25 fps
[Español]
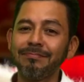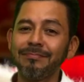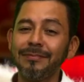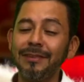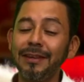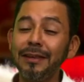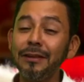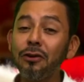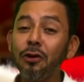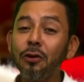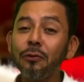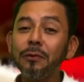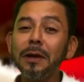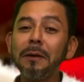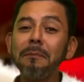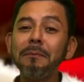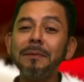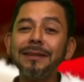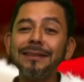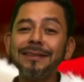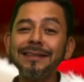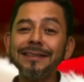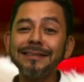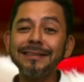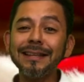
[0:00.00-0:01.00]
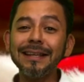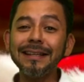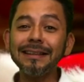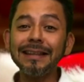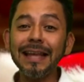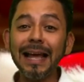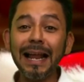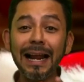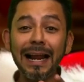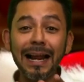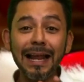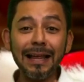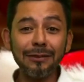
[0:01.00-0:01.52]
Y obviamente,
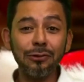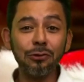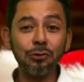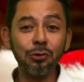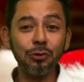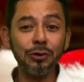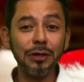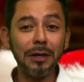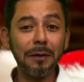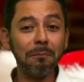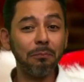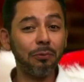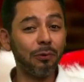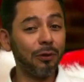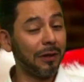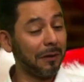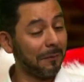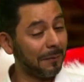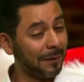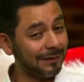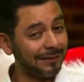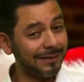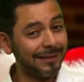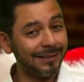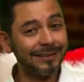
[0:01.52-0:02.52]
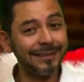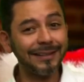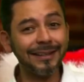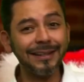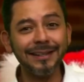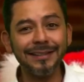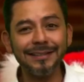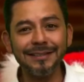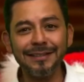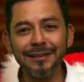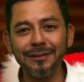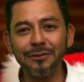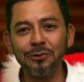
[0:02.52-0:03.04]
Santa, la tuya, porque vas a
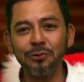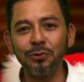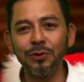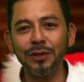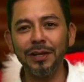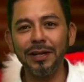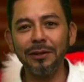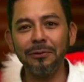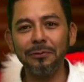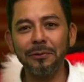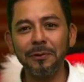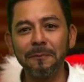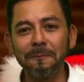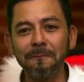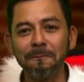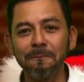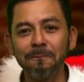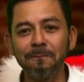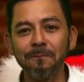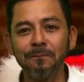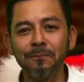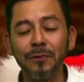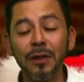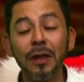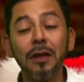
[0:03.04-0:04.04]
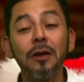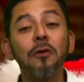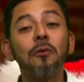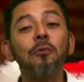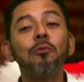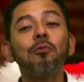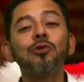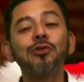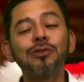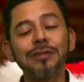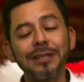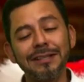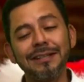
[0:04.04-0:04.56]
seguir siendo un héroe.
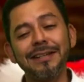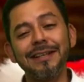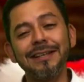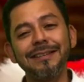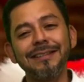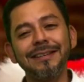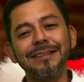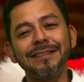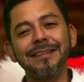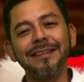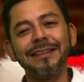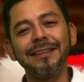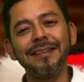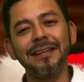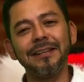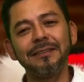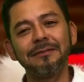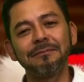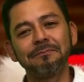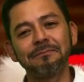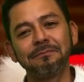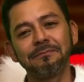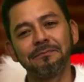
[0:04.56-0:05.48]
Muchas gracias, Santa.